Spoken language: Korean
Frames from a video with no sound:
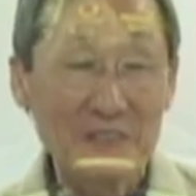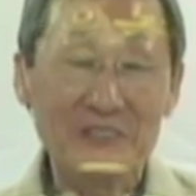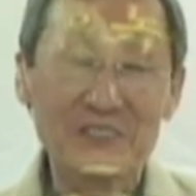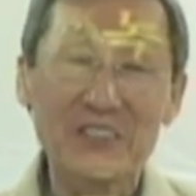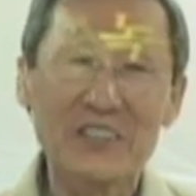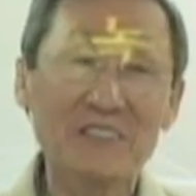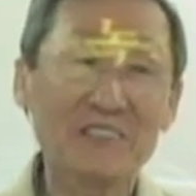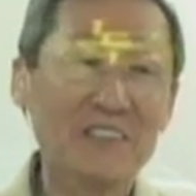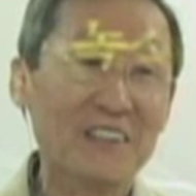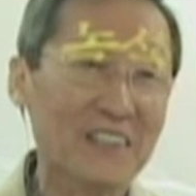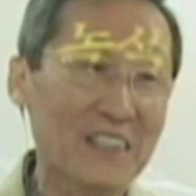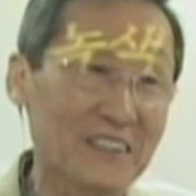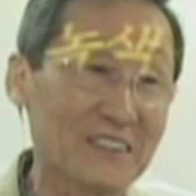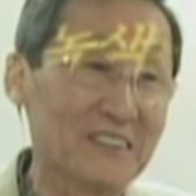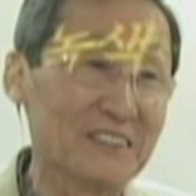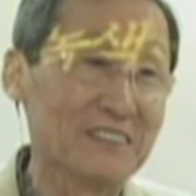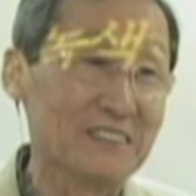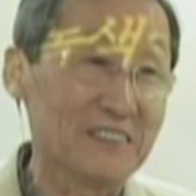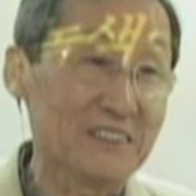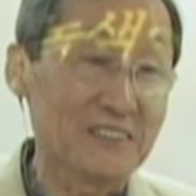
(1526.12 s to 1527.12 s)
등산과
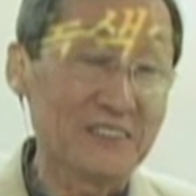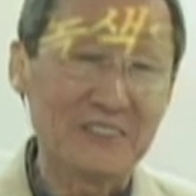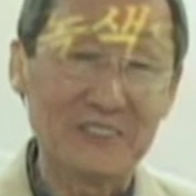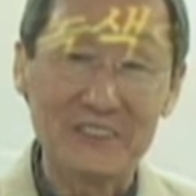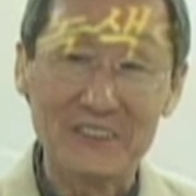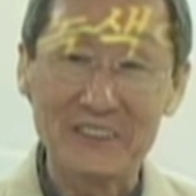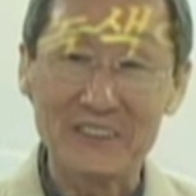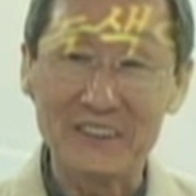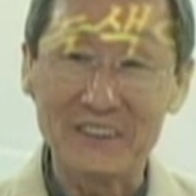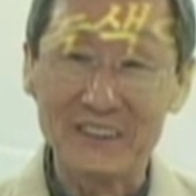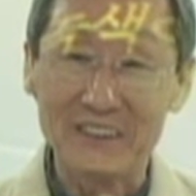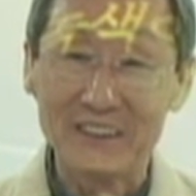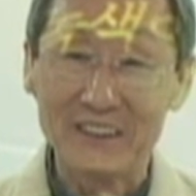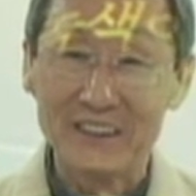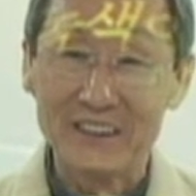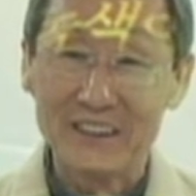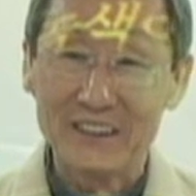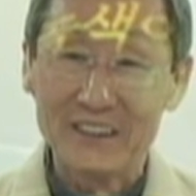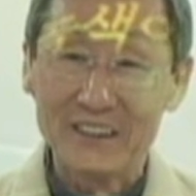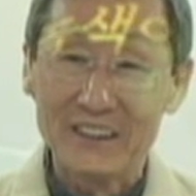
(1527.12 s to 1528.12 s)
같은 거예요.
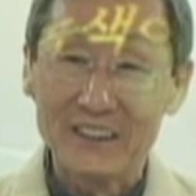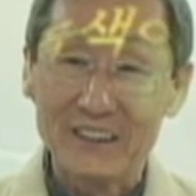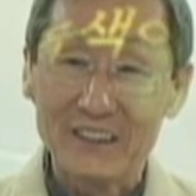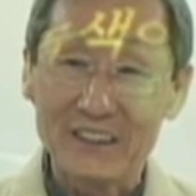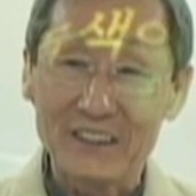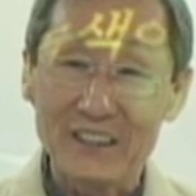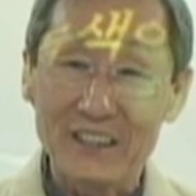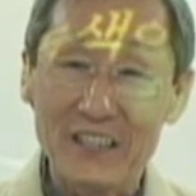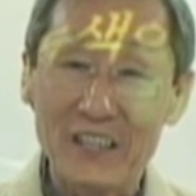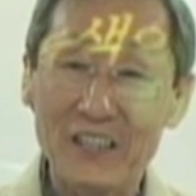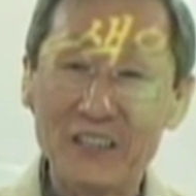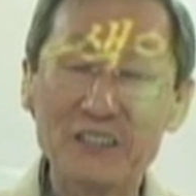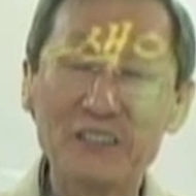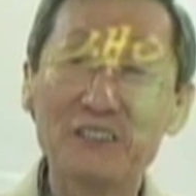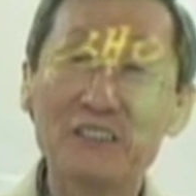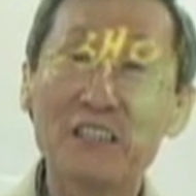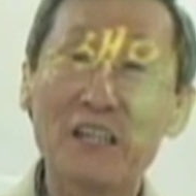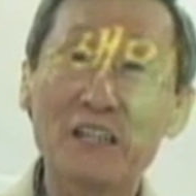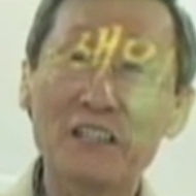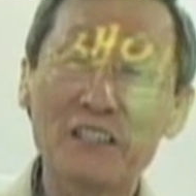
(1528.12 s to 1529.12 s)

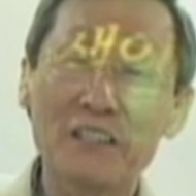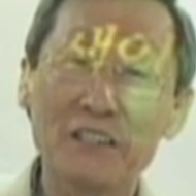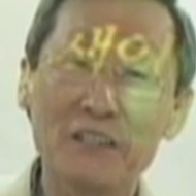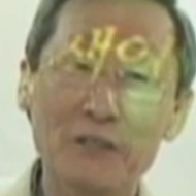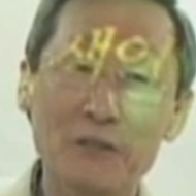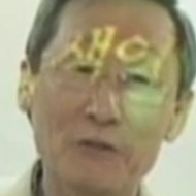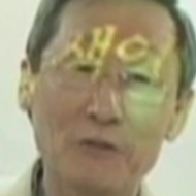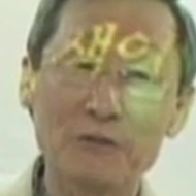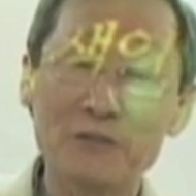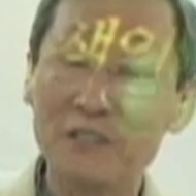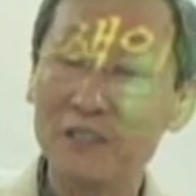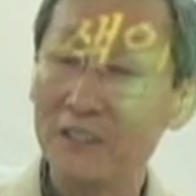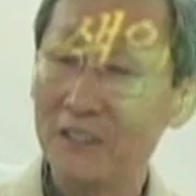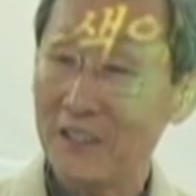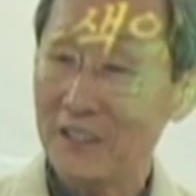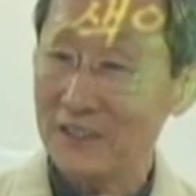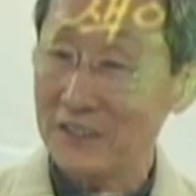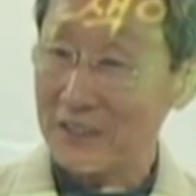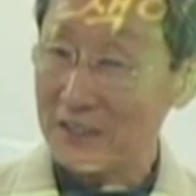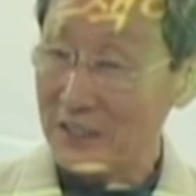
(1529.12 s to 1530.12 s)
하늘 가까이
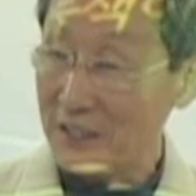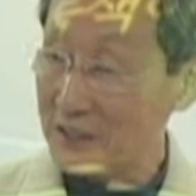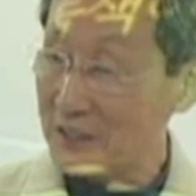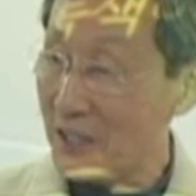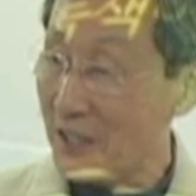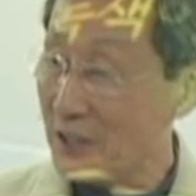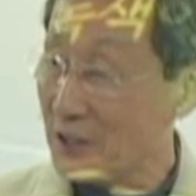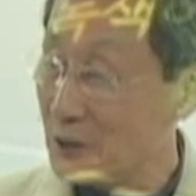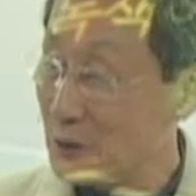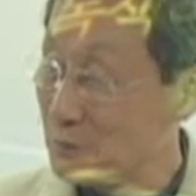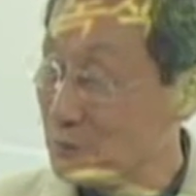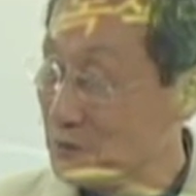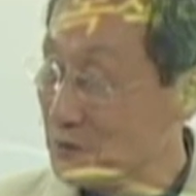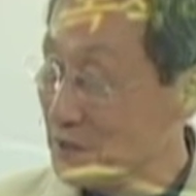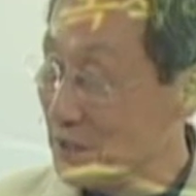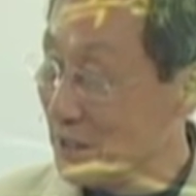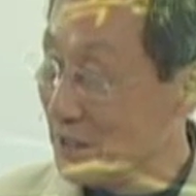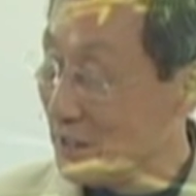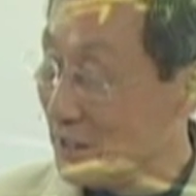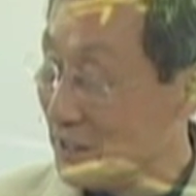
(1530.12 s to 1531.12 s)
꼭대기까지 갔다
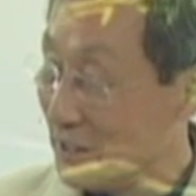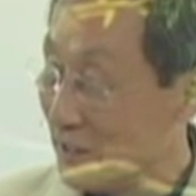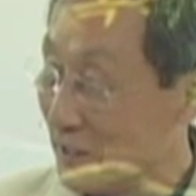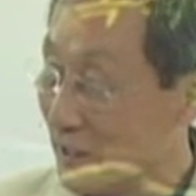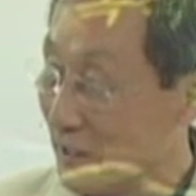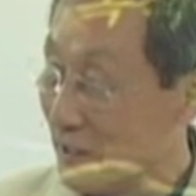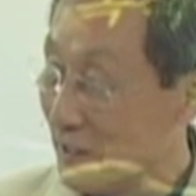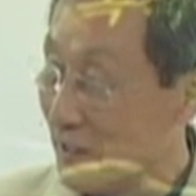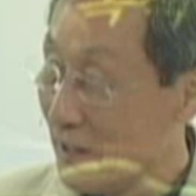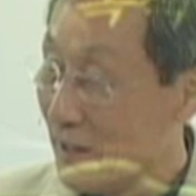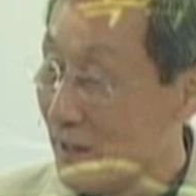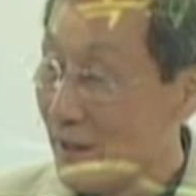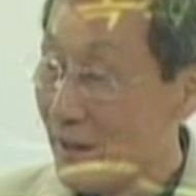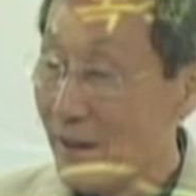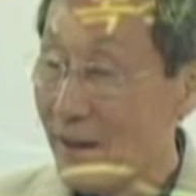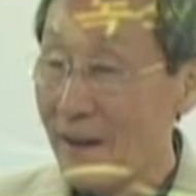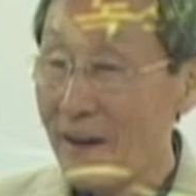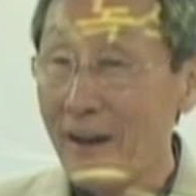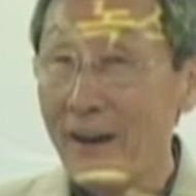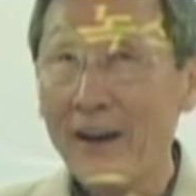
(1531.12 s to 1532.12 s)
싶은데
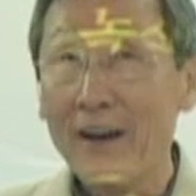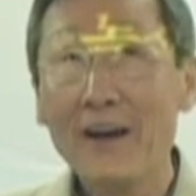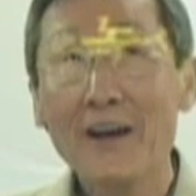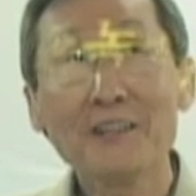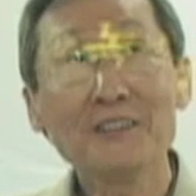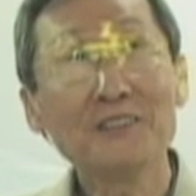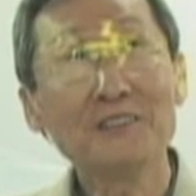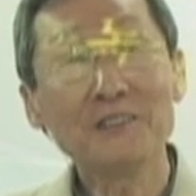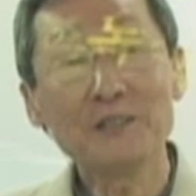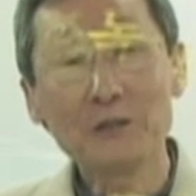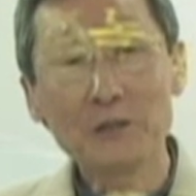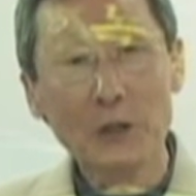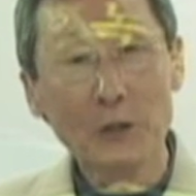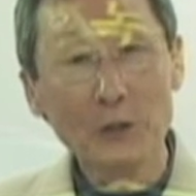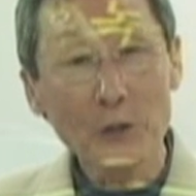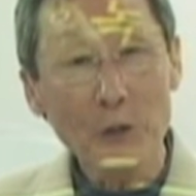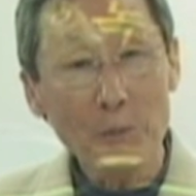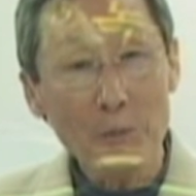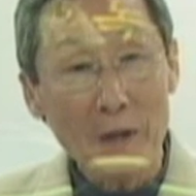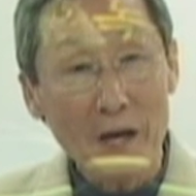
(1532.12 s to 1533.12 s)
하늘이
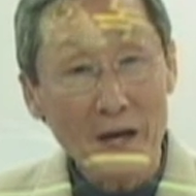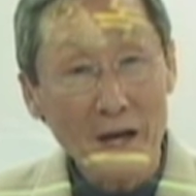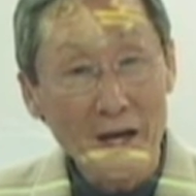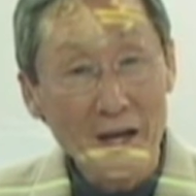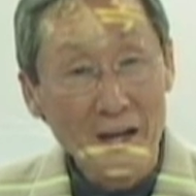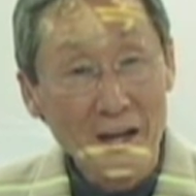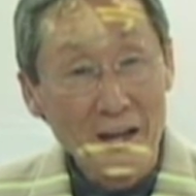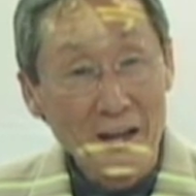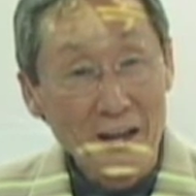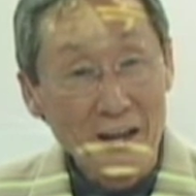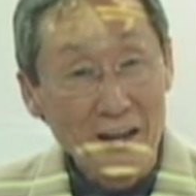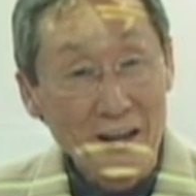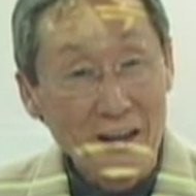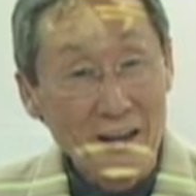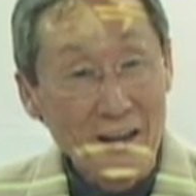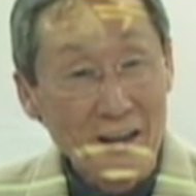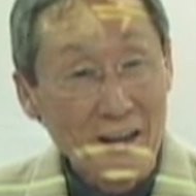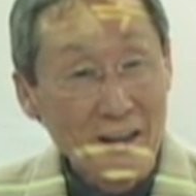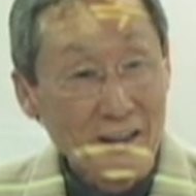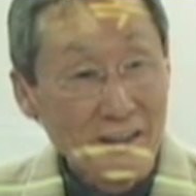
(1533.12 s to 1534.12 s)
더 높아.
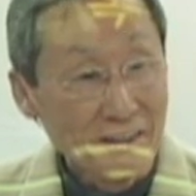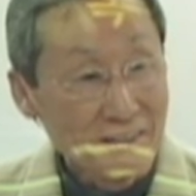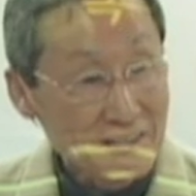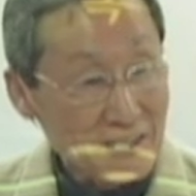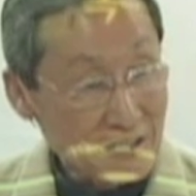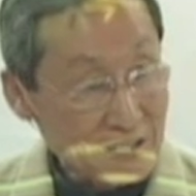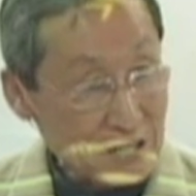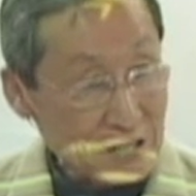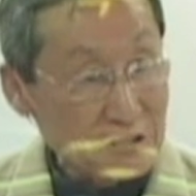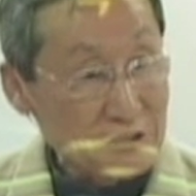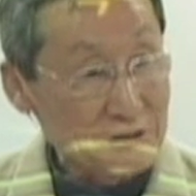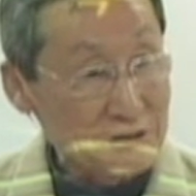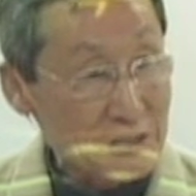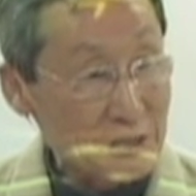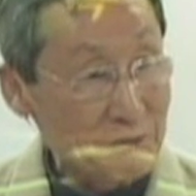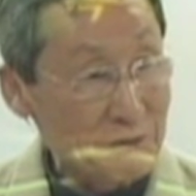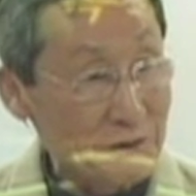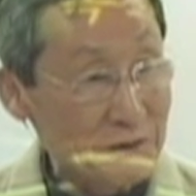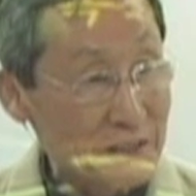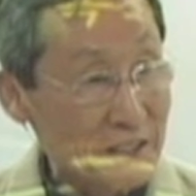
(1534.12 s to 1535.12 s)
땅에
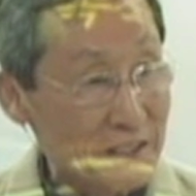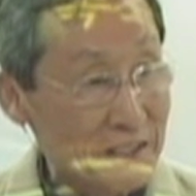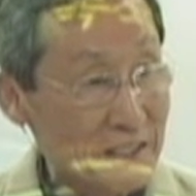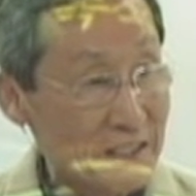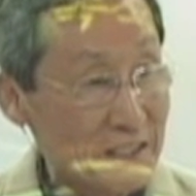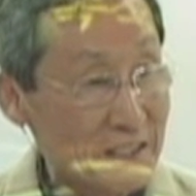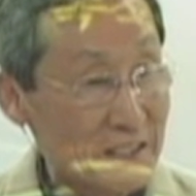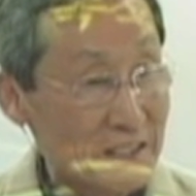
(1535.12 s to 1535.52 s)
있을 때보다.